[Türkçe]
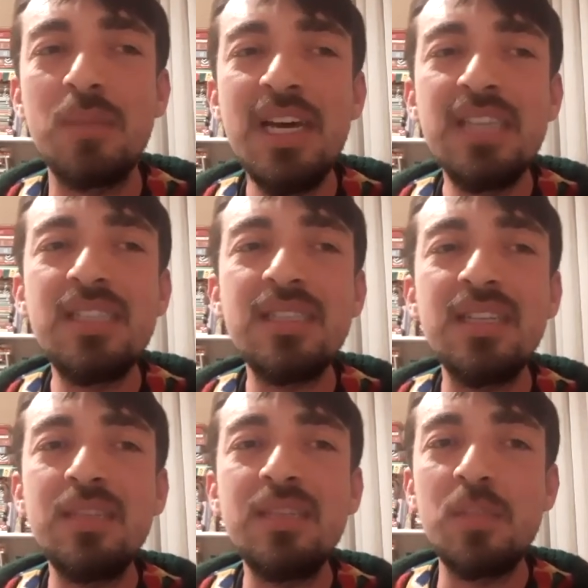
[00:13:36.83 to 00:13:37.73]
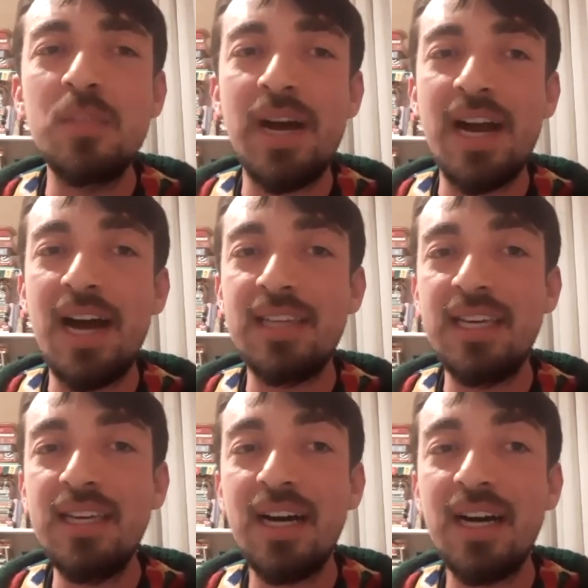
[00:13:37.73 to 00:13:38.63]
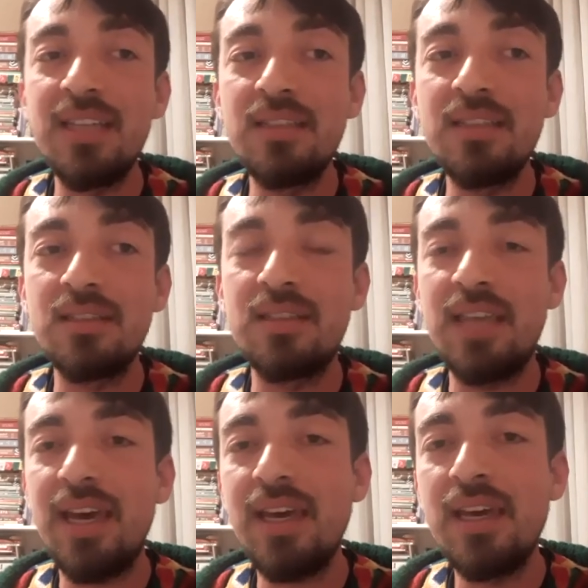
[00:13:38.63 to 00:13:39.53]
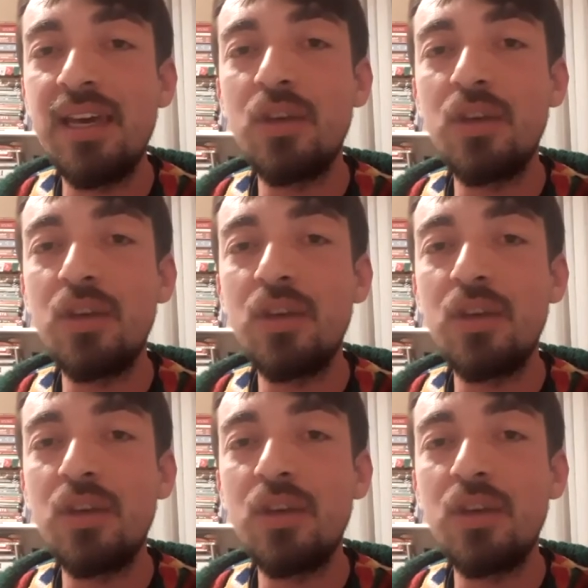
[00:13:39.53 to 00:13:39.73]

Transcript: Sırtladım tımarhaneyi halıdır diye.